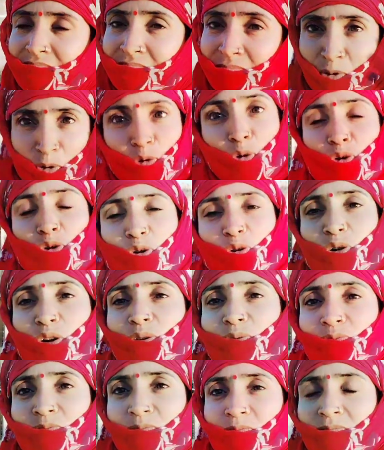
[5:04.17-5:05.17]
खुश हो रही
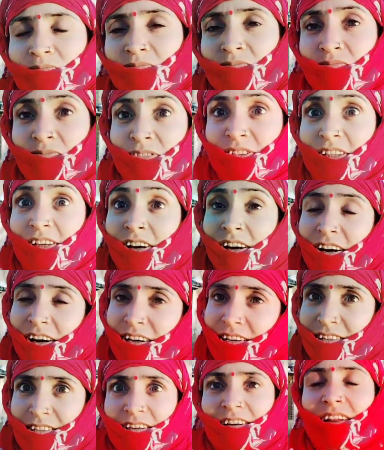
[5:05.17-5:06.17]
हूँ
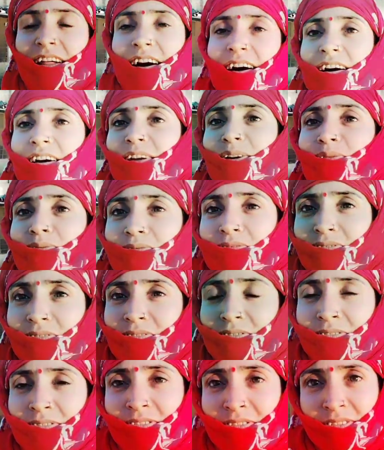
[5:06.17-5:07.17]
हंसन लाग रही हूँ
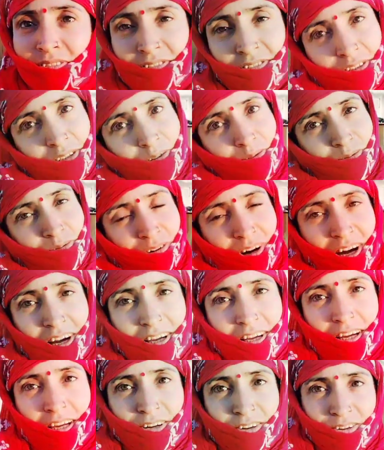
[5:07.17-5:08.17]
कि वाह
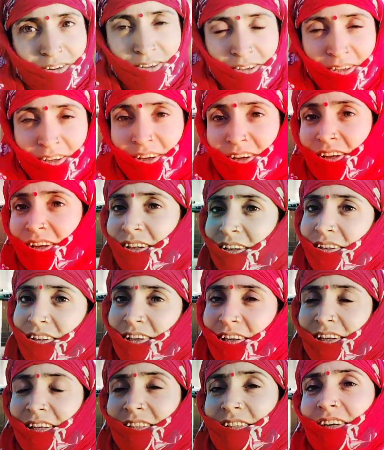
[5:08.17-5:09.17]
यार
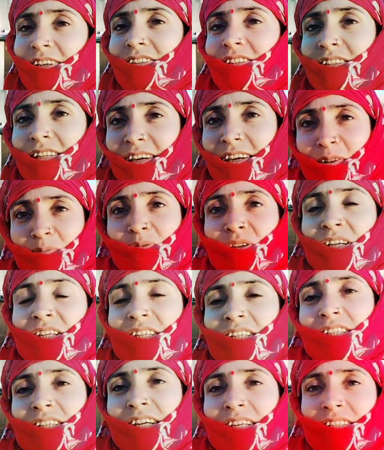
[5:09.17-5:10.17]
ललिता जी तेरा मियाँ की
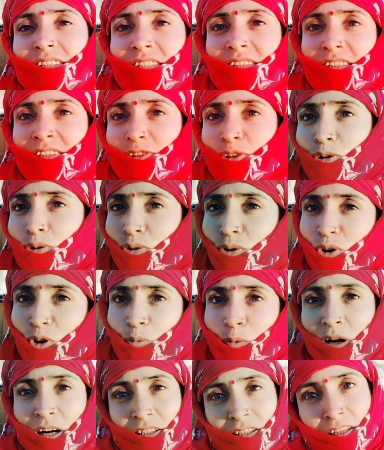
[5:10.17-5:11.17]
क्या चीज़ है जो लोग
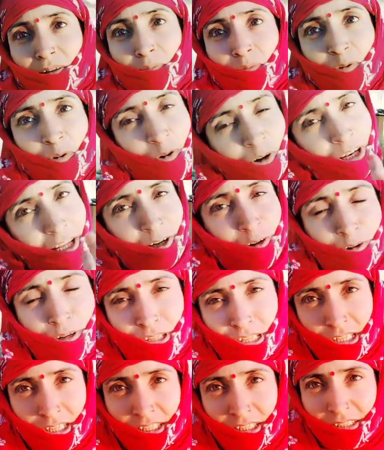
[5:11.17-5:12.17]
बाग तेने भूल ही कौन
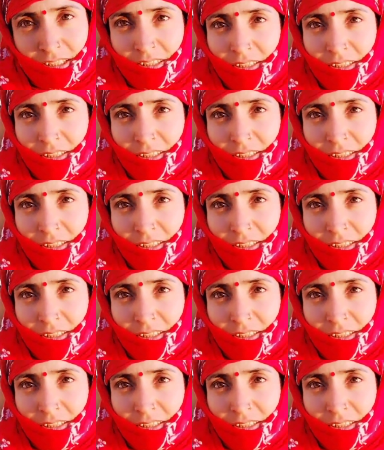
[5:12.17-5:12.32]
सकी